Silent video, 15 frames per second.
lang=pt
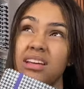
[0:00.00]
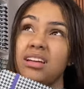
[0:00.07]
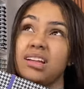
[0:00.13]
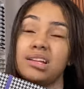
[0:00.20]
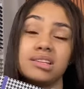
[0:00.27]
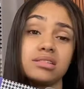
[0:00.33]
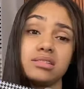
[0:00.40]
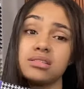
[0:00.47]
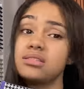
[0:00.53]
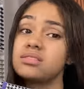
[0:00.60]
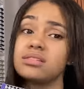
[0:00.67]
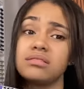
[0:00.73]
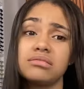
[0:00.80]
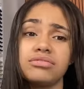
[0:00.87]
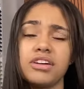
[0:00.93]
não sei se é
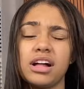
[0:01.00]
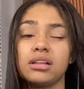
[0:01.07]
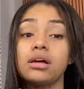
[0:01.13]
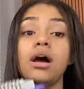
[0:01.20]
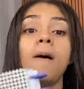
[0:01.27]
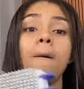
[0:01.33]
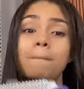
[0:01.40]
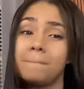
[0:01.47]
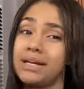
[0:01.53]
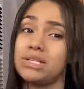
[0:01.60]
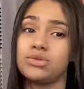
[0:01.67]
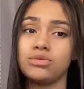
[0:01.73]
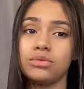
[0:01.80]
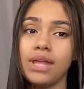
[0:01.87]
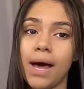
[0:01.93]
assim que fala, para
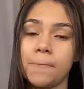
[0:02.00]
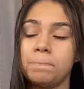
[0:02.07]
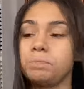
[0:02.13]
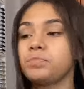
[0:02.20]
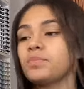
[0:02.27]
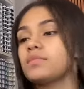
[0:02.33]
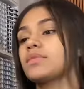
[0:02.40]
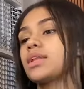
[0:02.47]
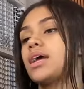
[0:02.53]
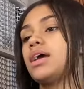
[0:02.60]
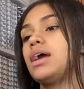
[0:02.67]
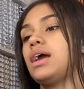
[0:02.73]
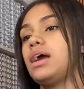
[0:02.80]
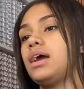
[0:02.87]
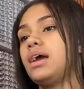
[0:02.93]
estudar.
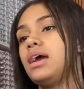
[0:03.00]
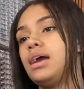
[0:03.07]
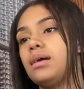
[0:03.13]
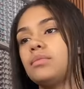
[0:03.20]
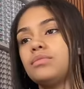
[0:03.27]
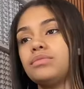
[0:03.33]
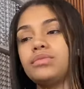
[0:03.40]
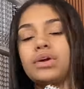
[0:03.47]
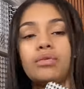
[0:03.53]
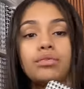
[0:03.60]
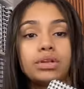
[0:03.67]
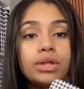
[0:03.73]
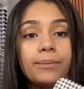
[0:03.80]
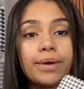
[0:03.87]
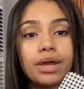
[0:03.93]
É, eu
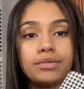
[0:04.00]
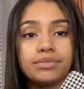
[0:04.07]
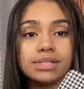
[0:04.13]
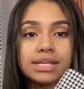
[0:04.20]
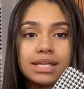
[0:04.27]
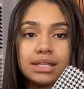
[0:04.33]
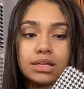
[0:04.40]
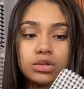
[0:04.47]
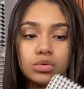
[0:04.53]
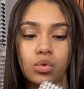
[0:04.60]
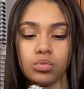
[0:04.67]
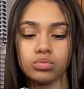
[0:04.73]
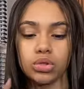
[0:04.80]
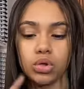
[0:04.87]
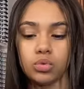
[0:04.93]
vou dar uma revisada aqui no
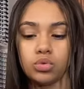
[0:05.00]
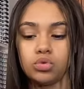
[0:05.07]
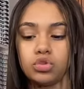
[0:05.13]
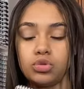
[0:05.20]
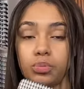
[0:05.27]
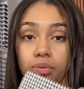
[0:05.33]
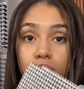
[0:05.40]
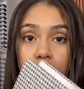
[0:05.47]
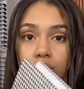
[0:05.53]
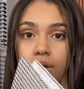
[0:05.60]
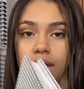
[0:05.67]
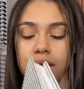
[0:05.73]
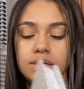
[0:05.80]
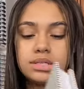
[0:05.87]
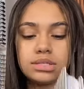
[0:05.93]
conteúdo de
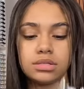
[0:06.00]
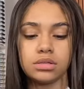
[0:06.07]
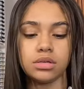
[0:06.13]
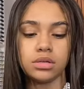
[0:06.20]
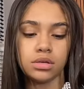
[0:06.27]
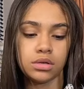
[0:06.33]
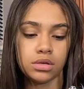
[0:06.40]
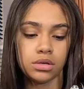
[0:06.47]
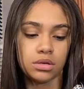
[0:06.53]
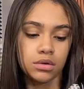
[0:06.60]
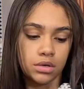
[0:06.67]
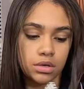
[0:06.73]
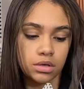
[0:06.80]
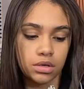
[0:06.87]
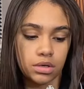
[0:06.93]
português.
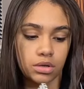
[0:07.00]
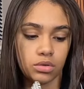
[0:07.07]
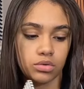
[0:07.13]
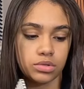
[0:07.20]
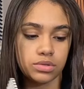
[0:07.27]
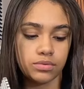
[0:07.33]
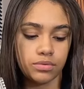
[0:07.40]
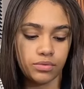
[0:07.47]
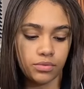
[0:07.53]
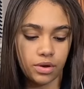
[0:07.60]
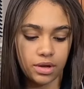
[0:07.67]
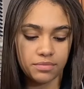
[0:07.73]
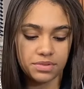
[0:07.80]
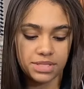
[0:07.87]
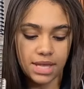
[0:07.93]
Inclusive, eu vou
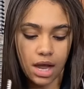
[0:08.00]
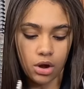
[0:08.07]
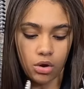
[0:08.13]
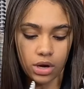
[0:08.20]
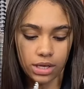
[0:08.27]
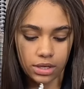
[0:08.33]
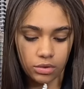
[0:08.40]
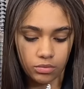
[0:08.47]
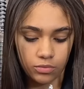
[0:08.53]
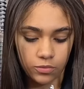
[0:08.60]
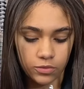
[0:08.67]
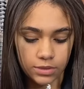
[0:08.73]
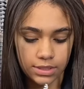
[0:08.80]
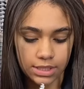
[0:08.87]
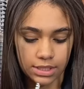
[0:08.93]
revisar agora aqui com
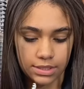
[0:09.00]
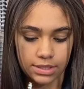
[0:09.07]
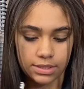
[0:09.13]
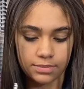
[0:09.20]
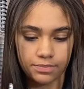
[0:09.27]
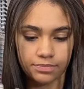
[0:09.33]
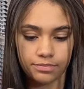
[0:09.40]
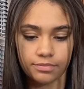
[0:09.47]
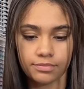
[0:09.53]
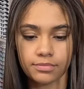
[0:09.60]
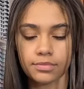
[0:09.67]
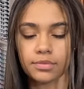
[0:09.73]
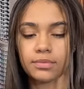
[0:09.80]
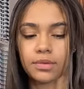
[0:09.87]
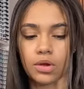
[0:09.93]
vocês.
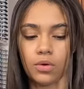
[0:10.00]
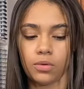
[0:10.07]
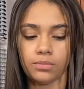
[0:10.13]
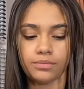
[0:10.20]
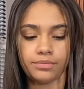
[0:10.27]
Ó.